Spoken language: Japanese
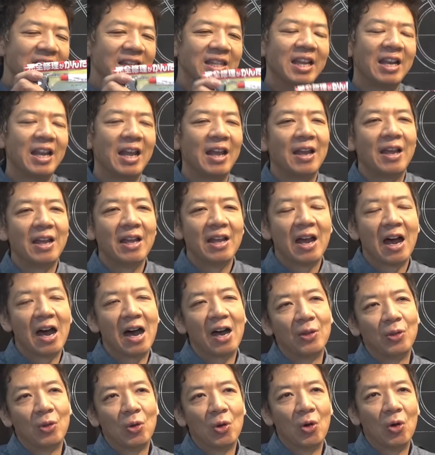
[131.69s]
でね、
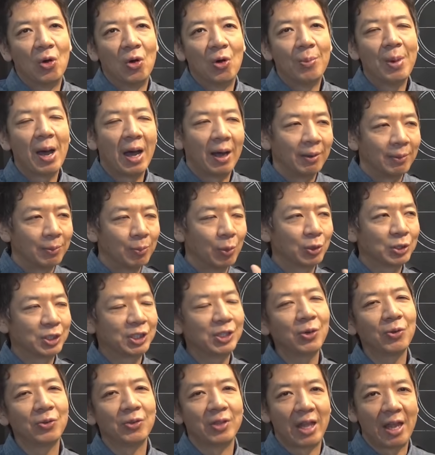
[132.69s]
あのー、まあ、も
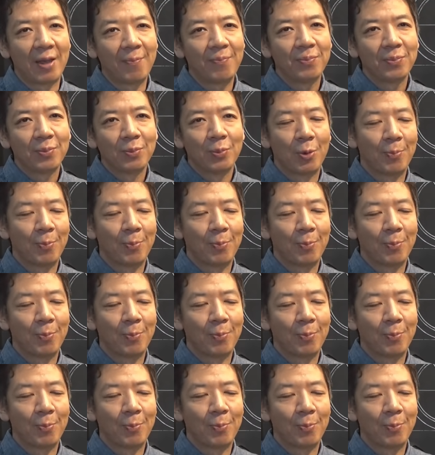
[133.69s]
ちろんね、